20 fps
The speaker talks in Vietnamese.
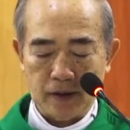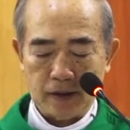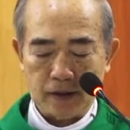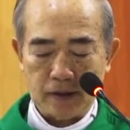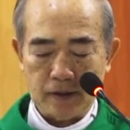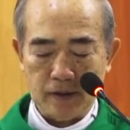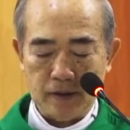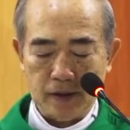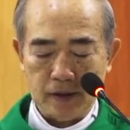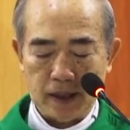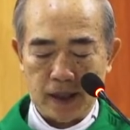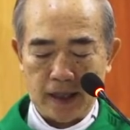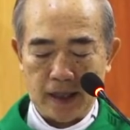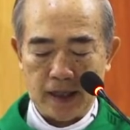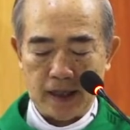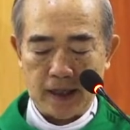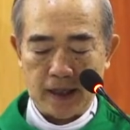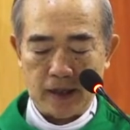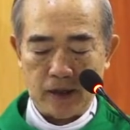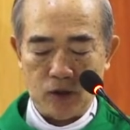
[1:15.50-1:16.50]
thưa
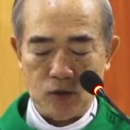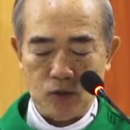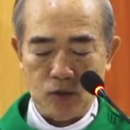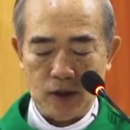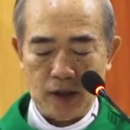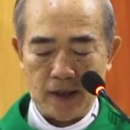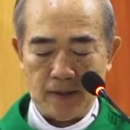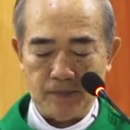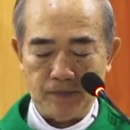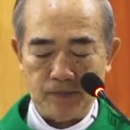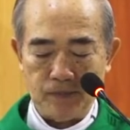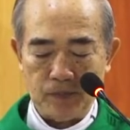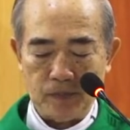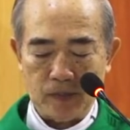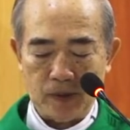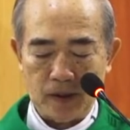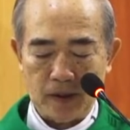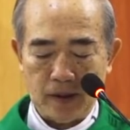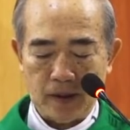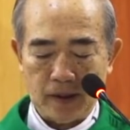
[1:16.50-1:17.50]
Thầy đúng lắm,
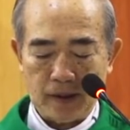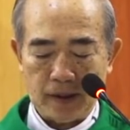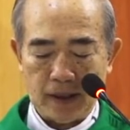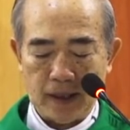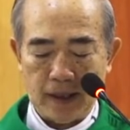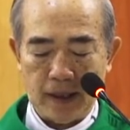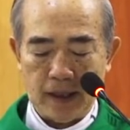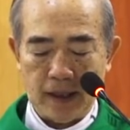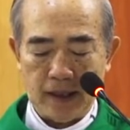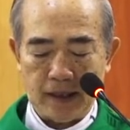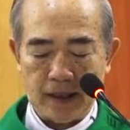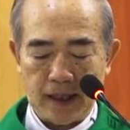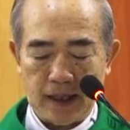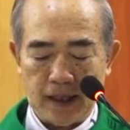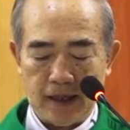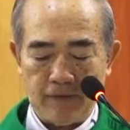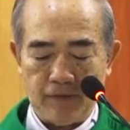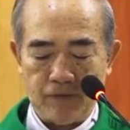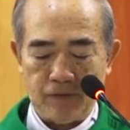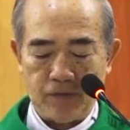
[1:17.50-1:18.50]
Thầy
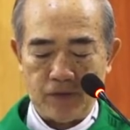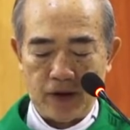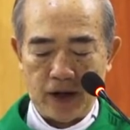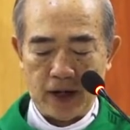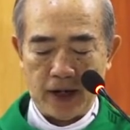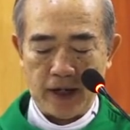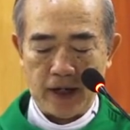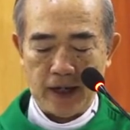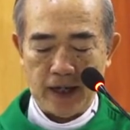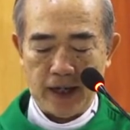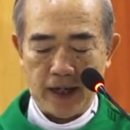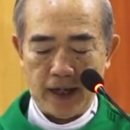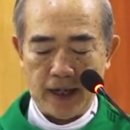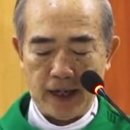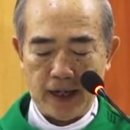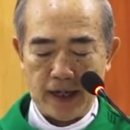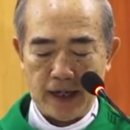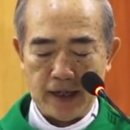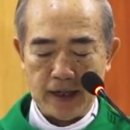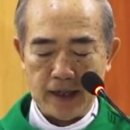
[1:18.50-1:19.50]
dạy phải
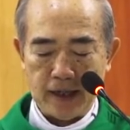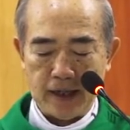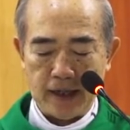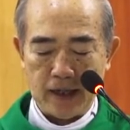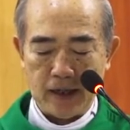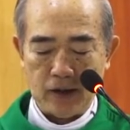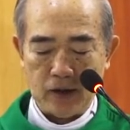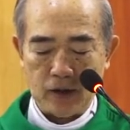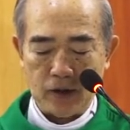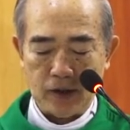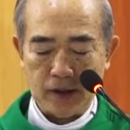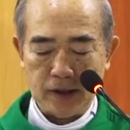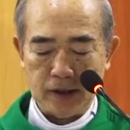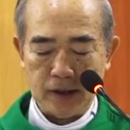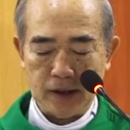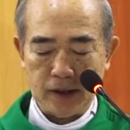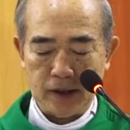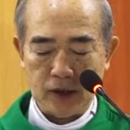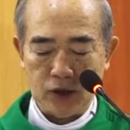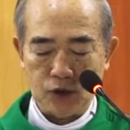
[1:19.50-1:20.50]
lẽ khi nói
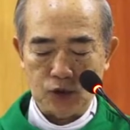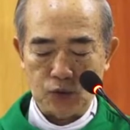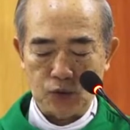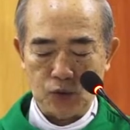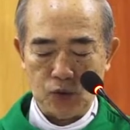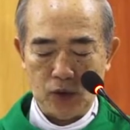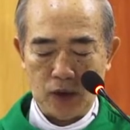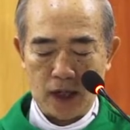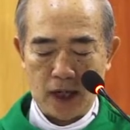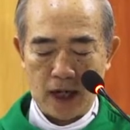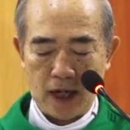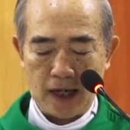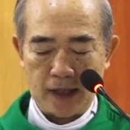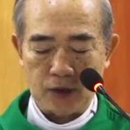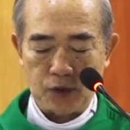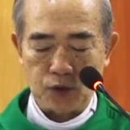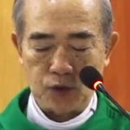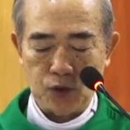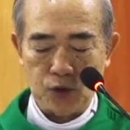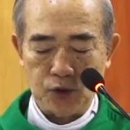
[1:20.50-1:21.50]
Thiên Chúa
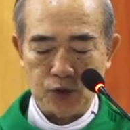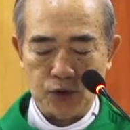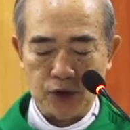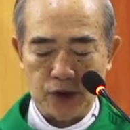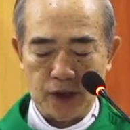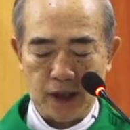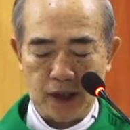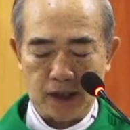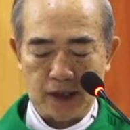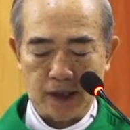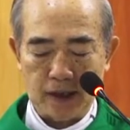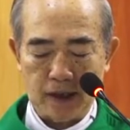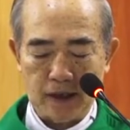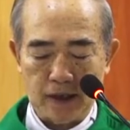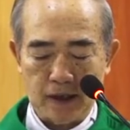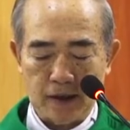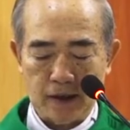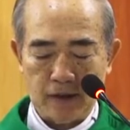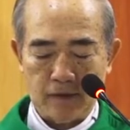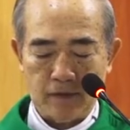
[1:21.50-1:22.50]
là Chúa duy nhất
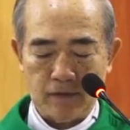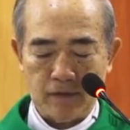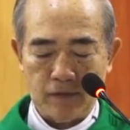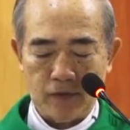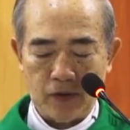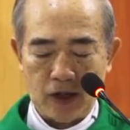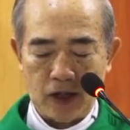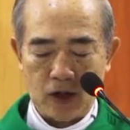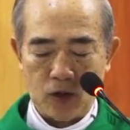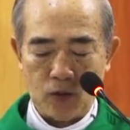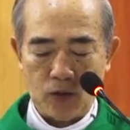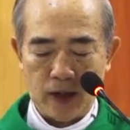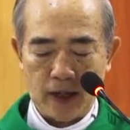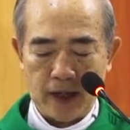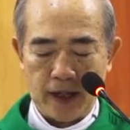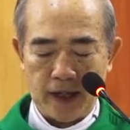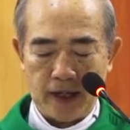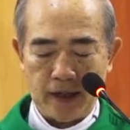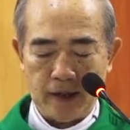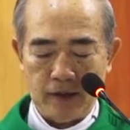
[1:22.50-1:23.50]
và
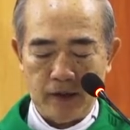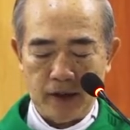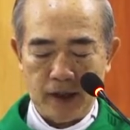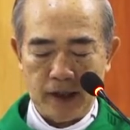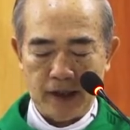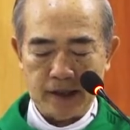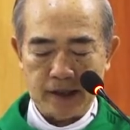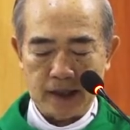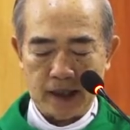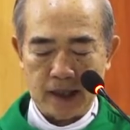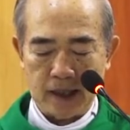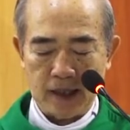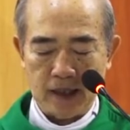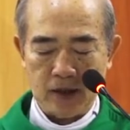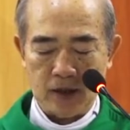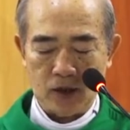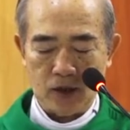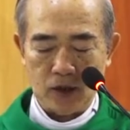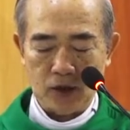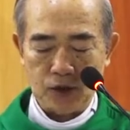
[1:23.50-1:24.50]
ngoài người chẳng
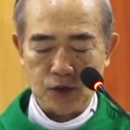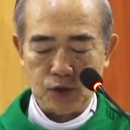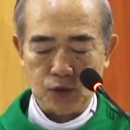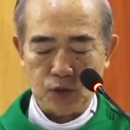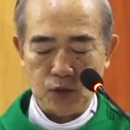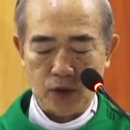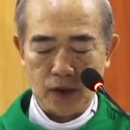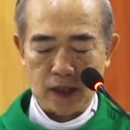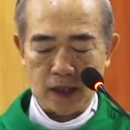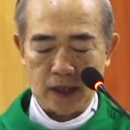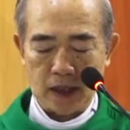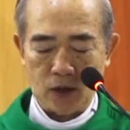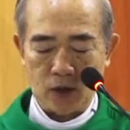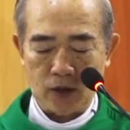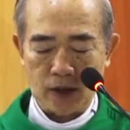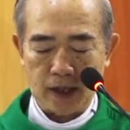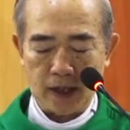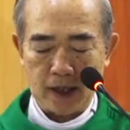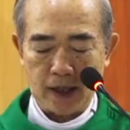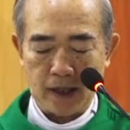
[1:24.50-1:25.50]
có Chúa
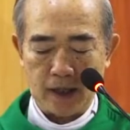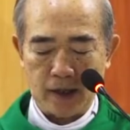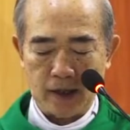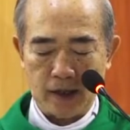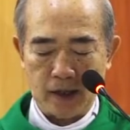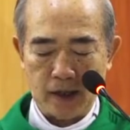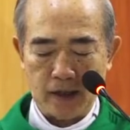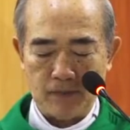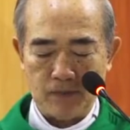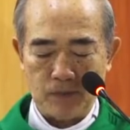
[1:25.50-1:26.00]
nào khác nữa.